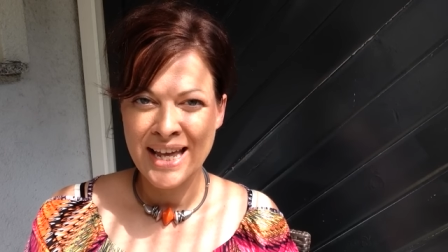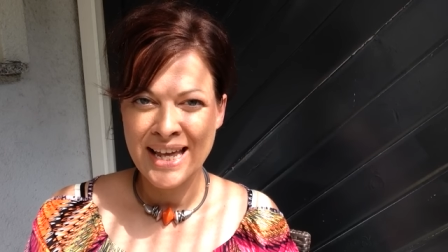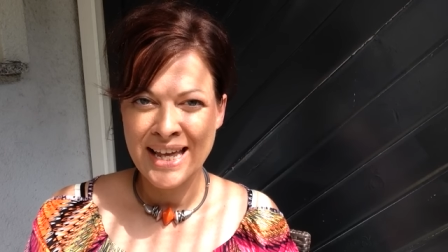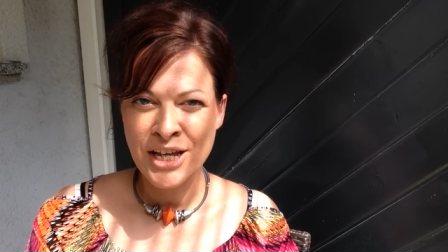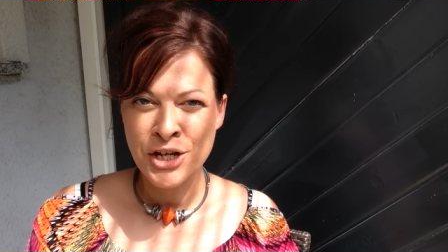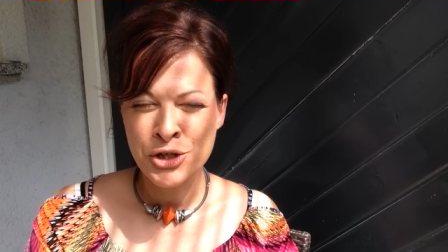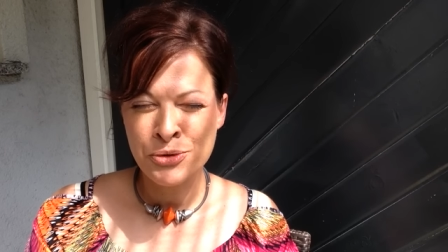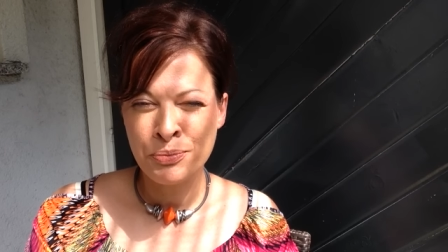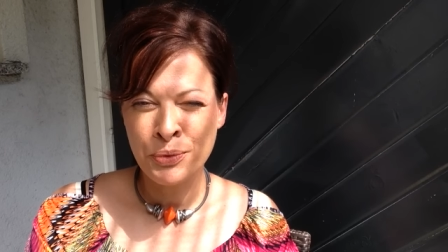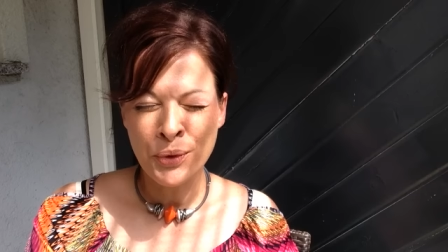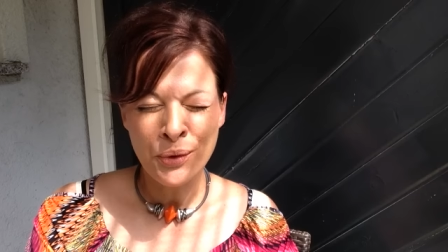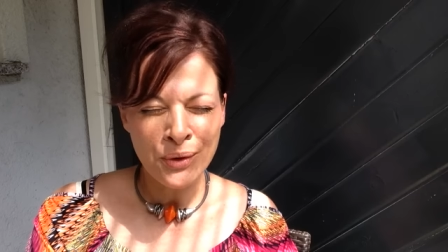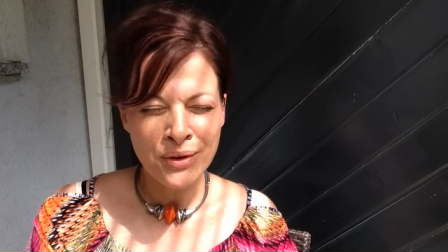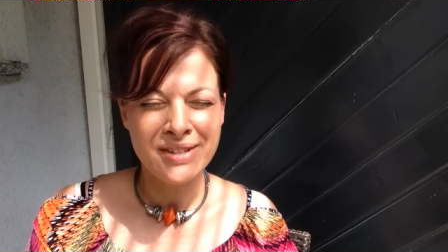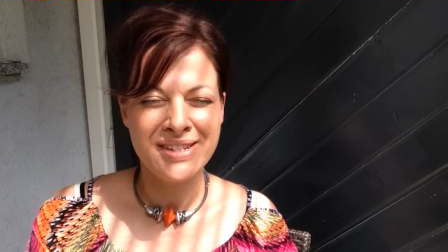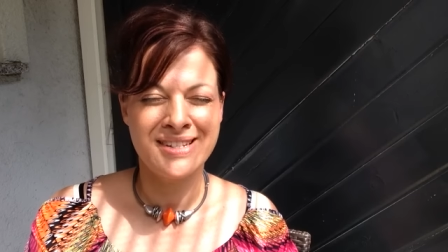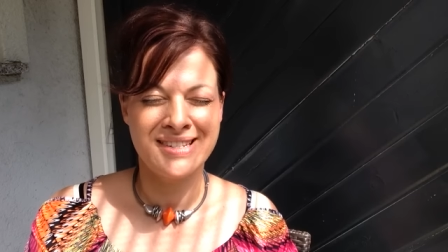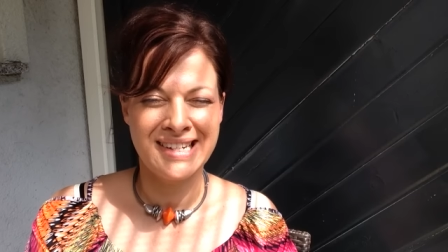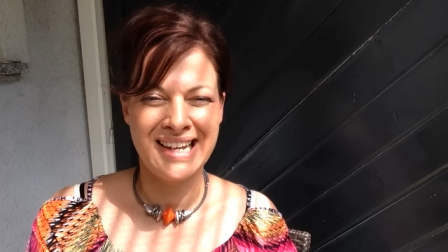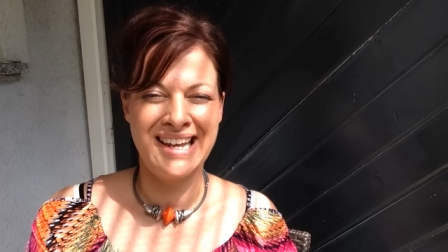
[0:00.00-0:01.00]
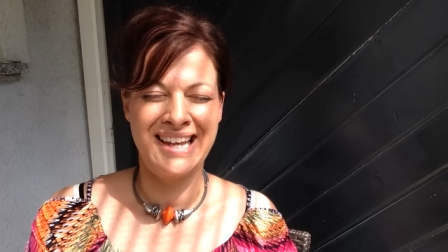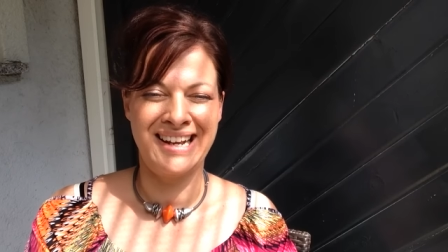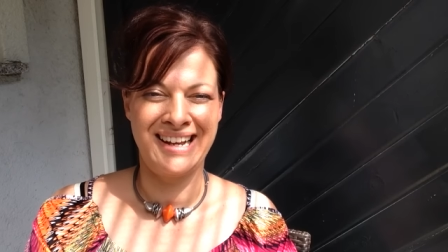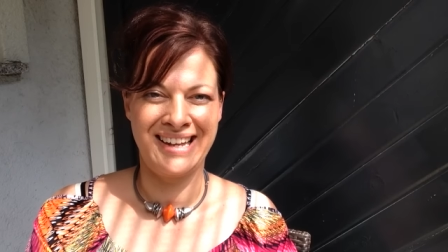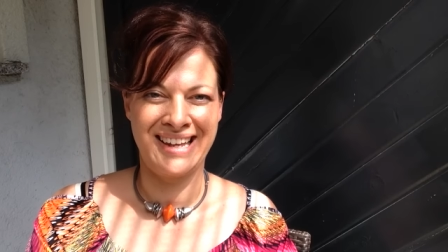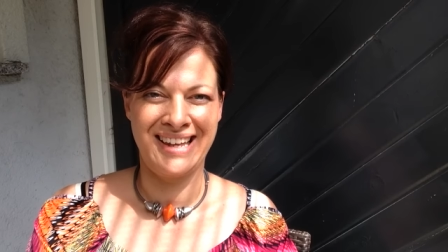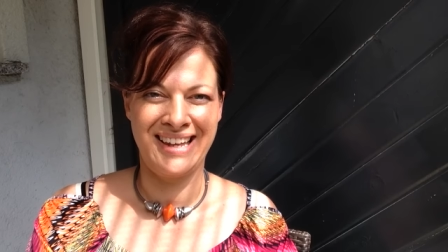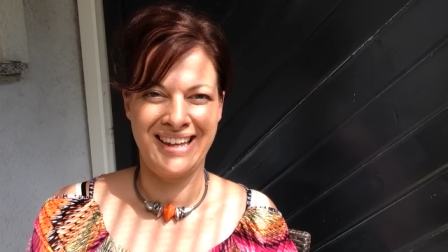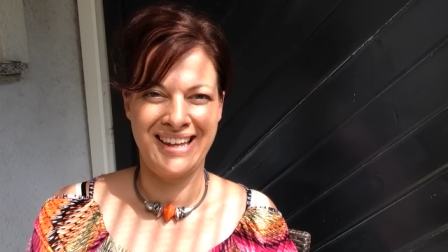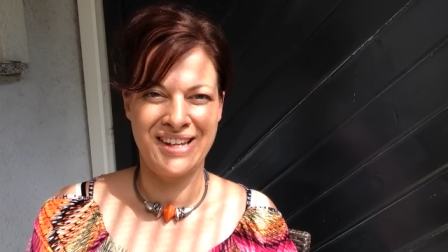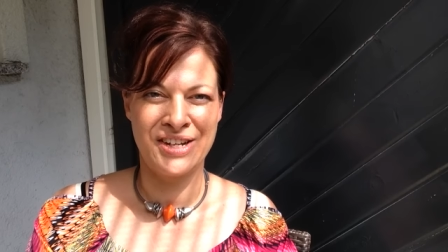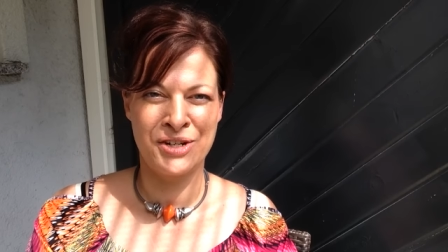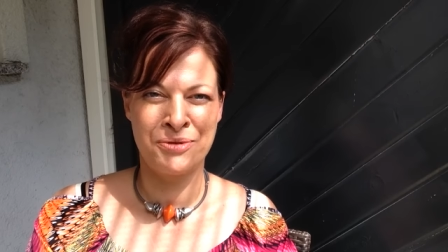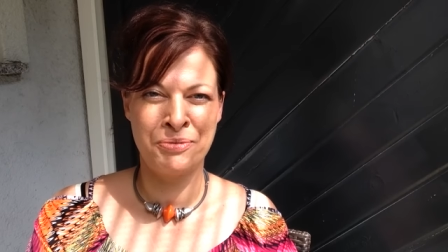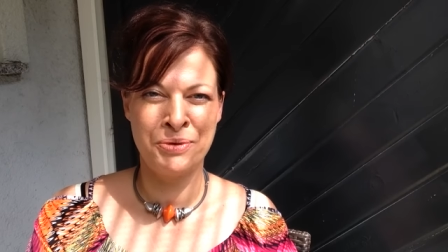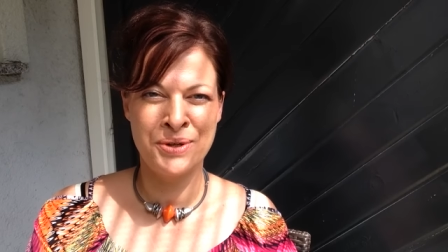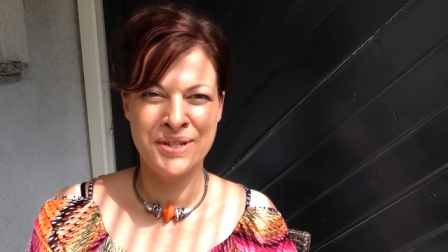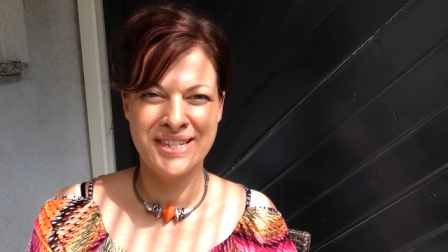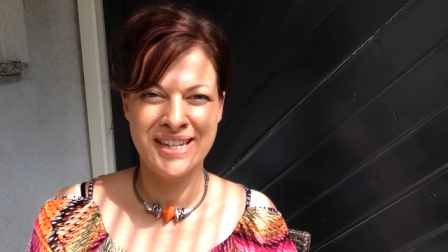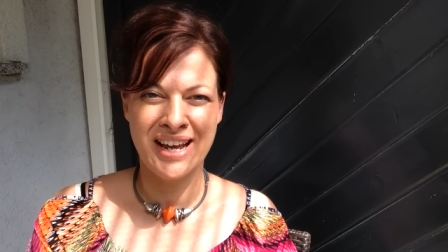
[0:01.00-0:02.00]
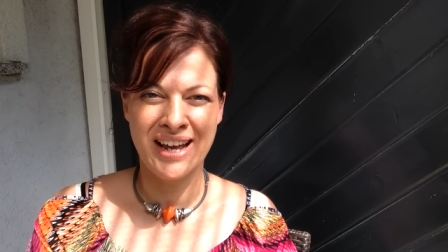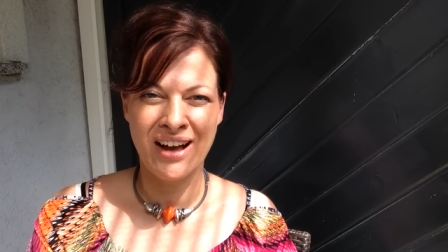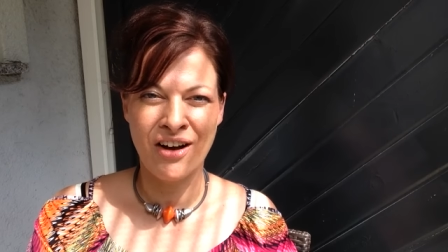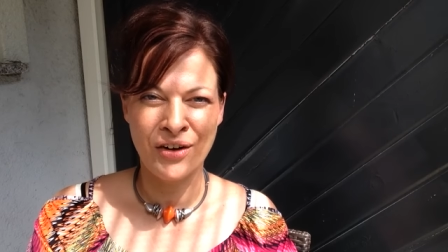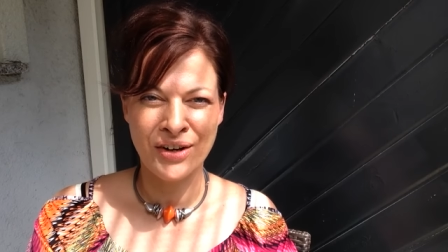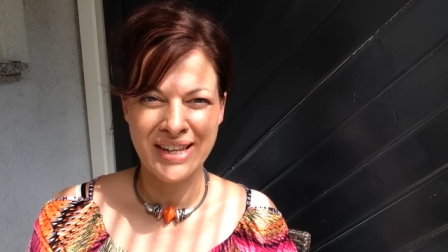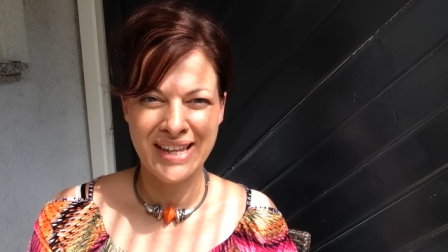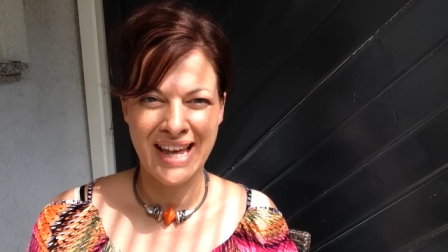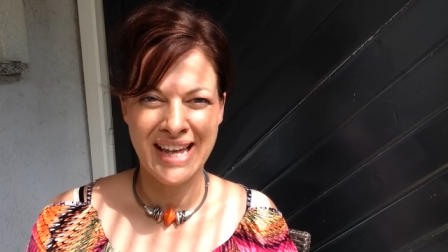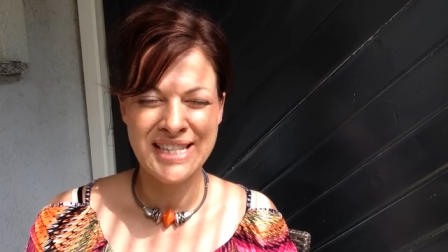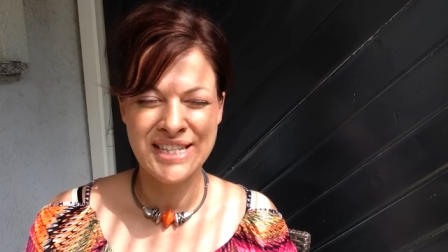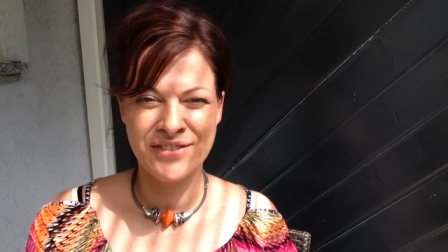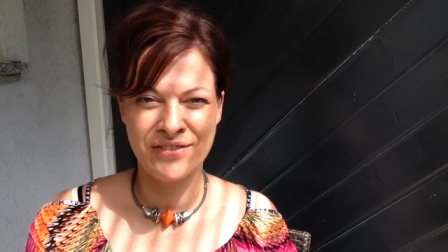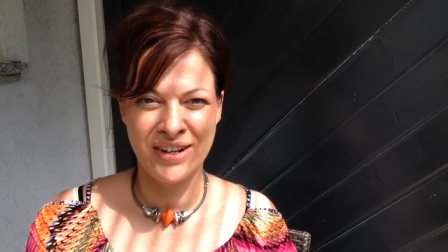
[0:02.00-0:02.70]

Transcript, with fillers: Ich spüre diese Energie. Ich spüre es ja auch jetzt,